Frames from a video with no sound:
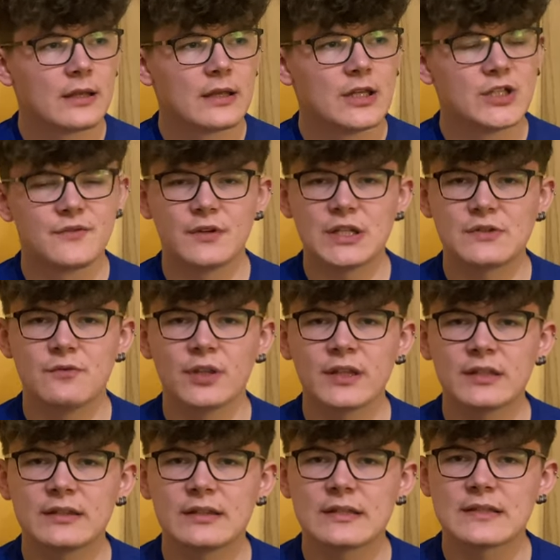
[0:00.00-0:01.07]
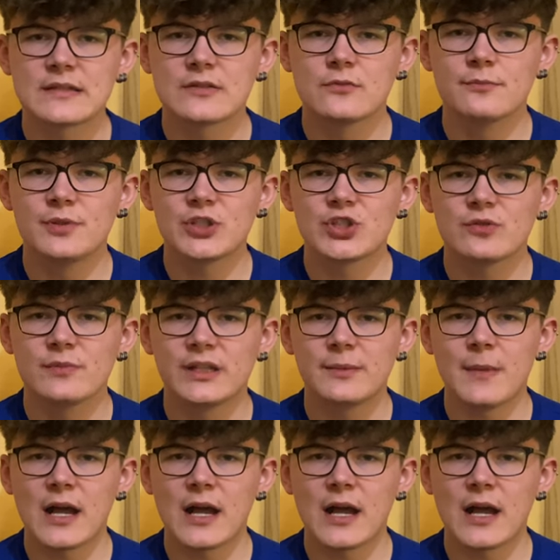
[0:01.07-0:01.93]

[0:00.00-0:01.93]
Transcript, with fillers: ich, ich würde das so ein bisschen mit dem